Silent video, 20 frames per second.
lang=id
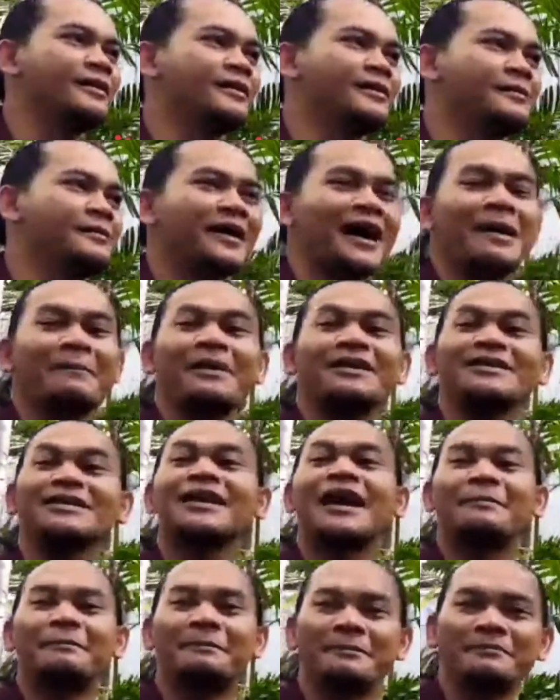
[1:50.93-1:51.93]
mengambil
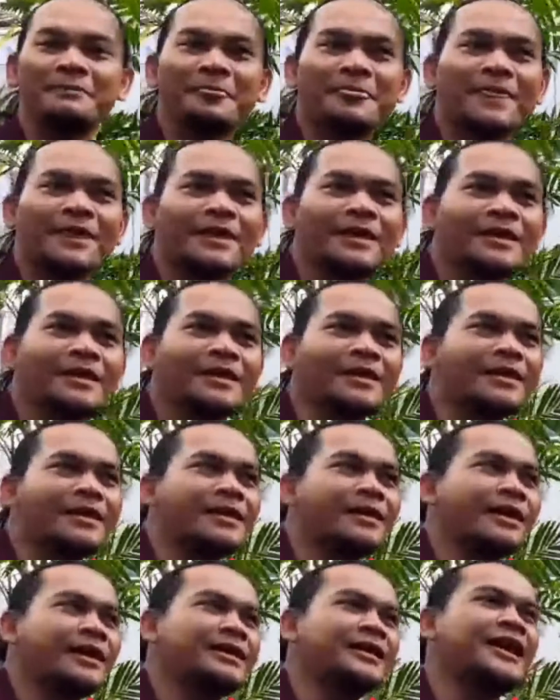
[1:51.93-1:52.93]
sikap
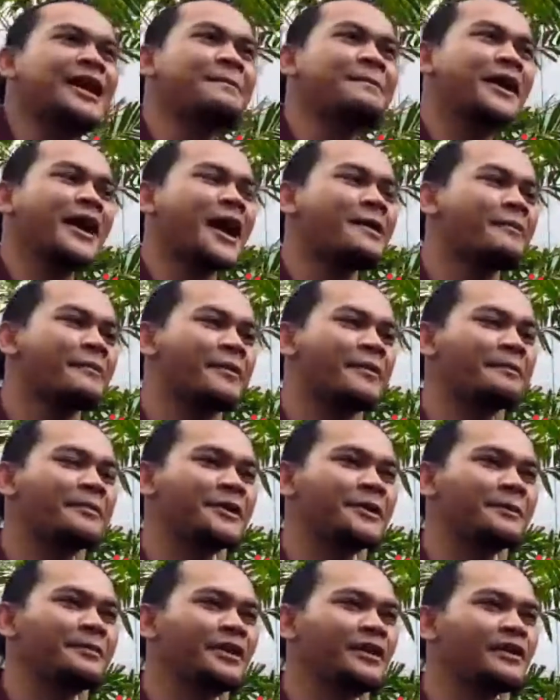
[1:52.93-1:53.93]
ketika mereka memang
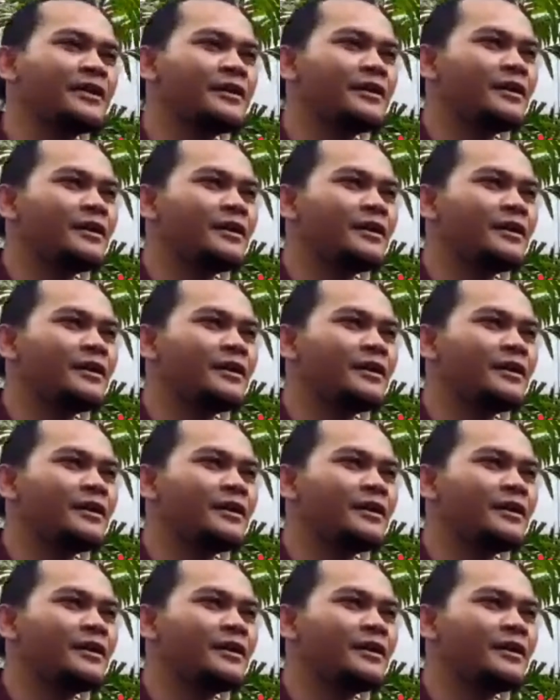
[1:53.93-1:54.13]
benar-benar